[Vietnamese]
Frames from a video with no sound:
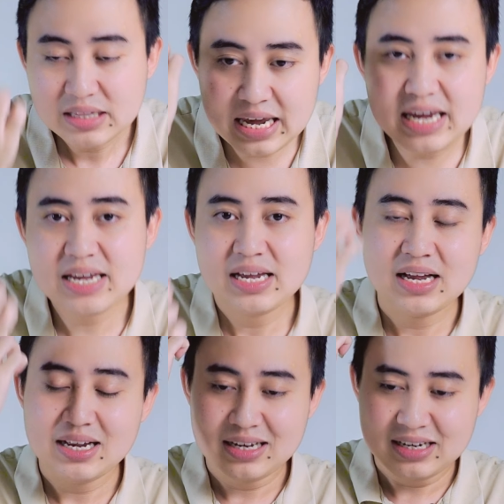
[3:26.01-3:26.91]
Thì
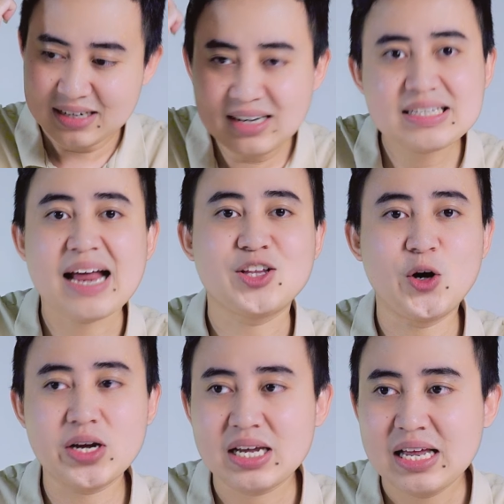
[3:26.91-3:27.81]
đơn giản
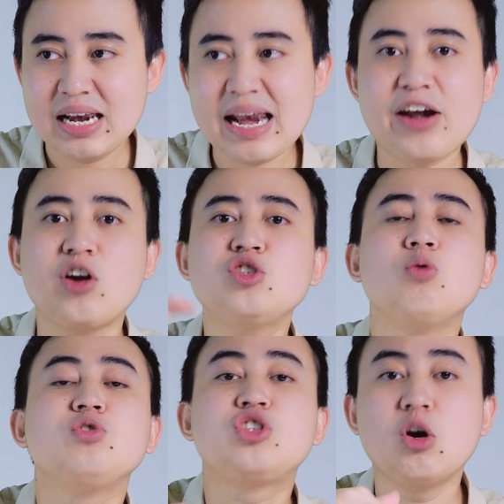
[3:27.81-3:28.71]
thôi là nó
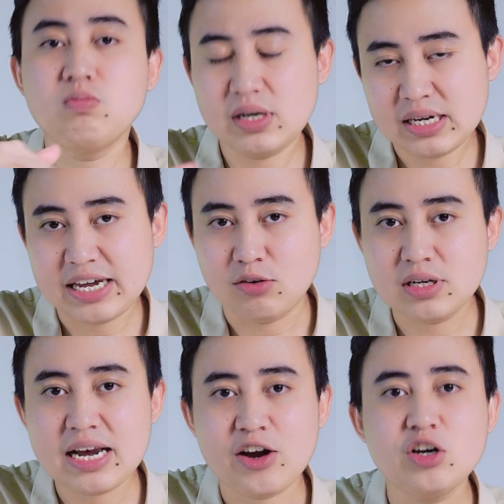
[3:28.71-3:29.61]
dùng chung ấy, kiểu
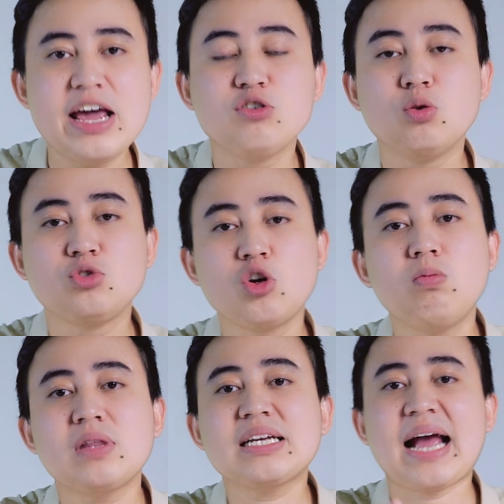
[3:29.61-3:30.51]
như là nó đều dùng
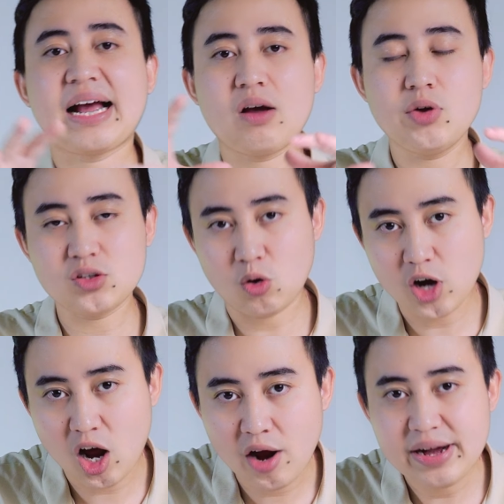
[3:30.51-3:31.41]
chung tất cả các nguyên
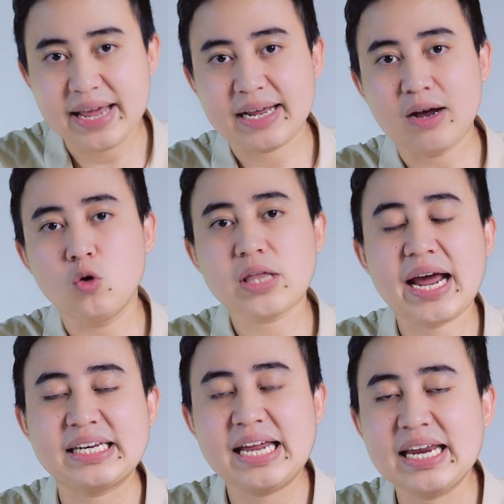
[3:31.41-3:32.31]
tố đó để cấu
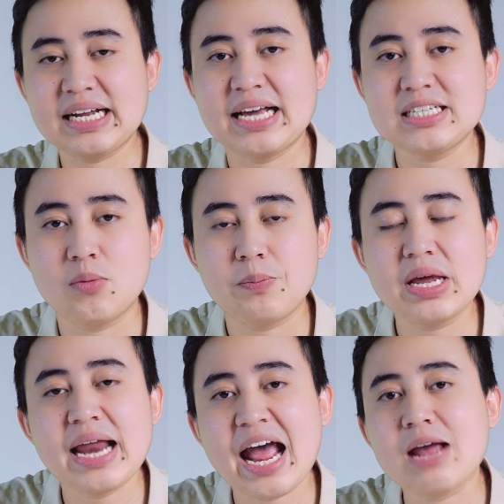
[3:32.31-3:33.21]
thành nên cái dòng
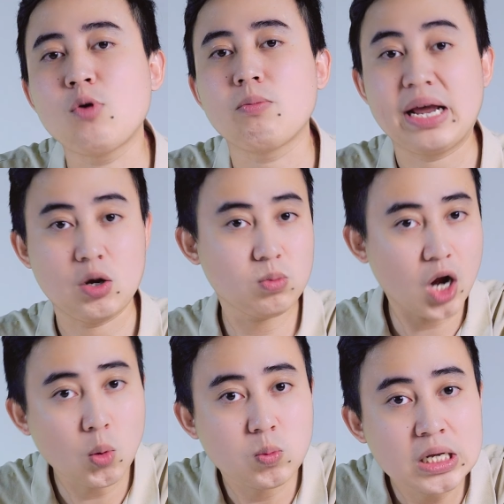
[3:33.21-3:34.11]
pin
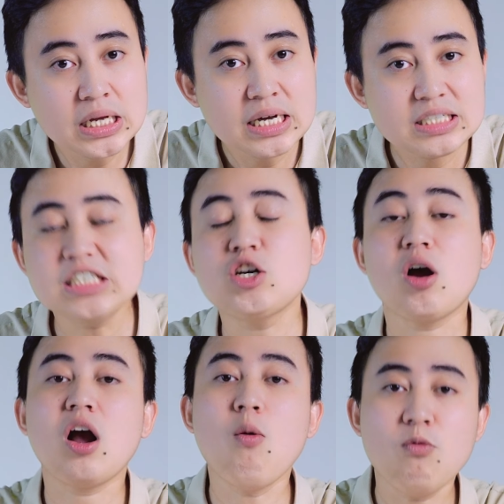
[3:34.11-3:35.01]
21700 chứ
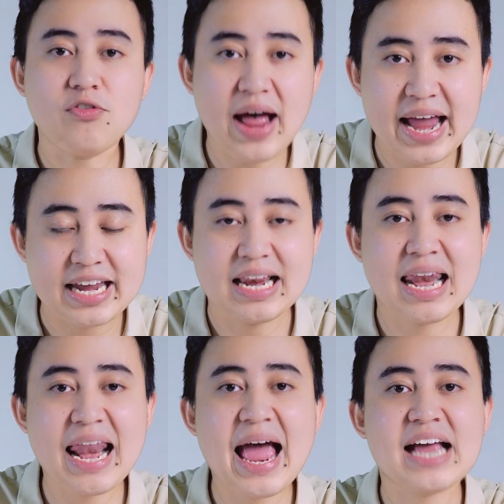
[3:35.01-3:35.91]
nó không phải
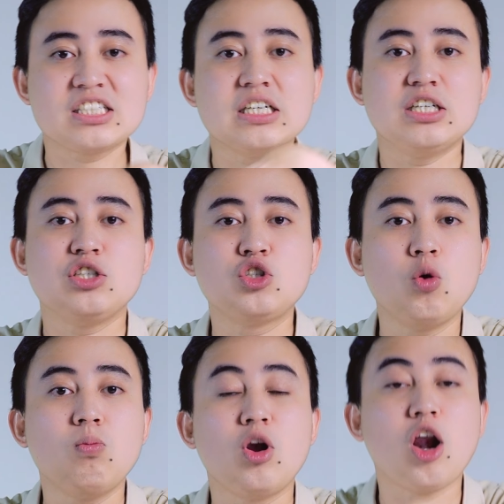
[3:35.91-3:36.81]
là sử
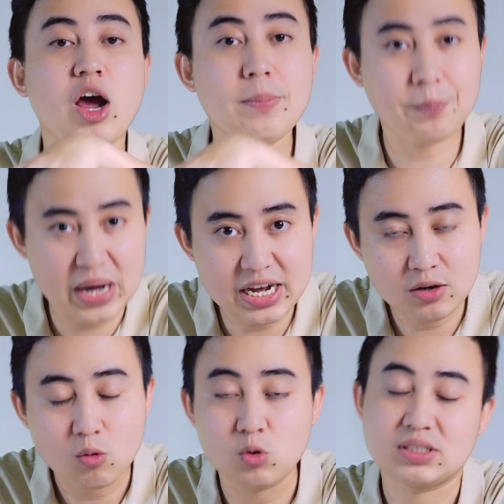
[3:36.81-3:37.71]
dụng lõi
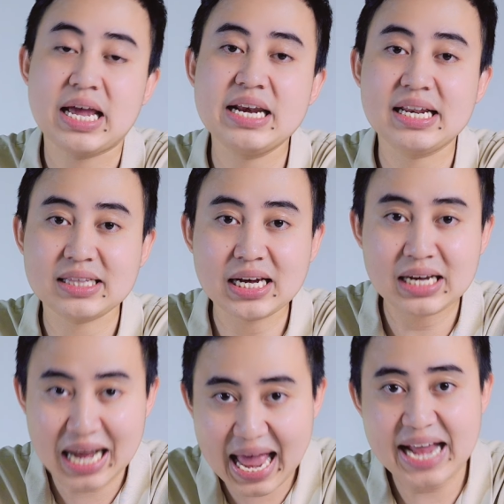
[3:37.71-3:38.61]
pin của xe điện
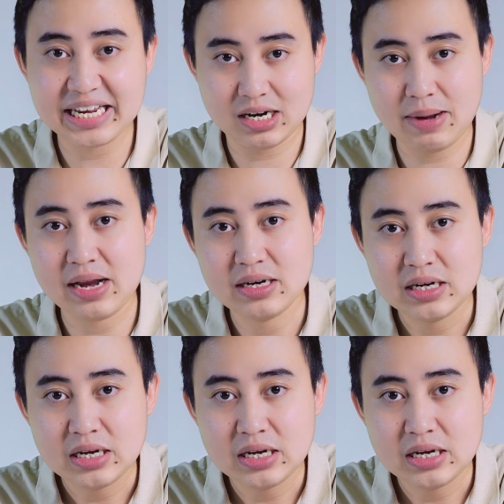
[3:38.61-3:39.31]
Tesla nha các bạn